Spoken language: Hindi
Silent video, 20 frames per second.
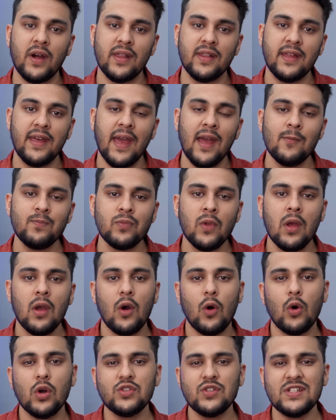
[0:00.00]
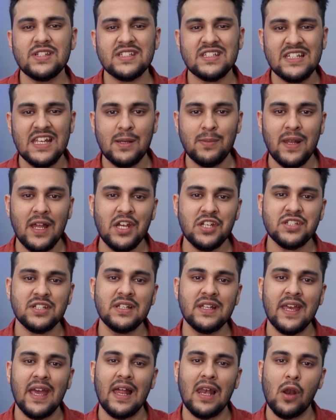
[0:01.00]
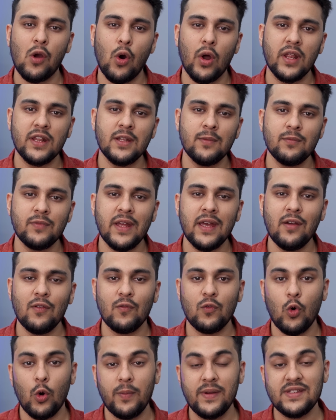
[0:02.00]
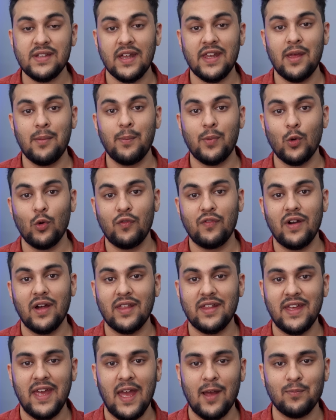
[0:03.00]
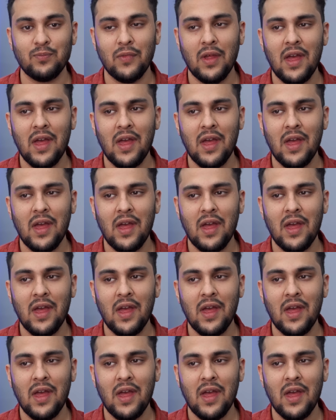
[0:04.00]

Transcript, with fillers: कर दिए और जो स्टेबलाइजेशन के एल्गोरिथम थे वो भी ज़्यादा इंप्रूव कर दिए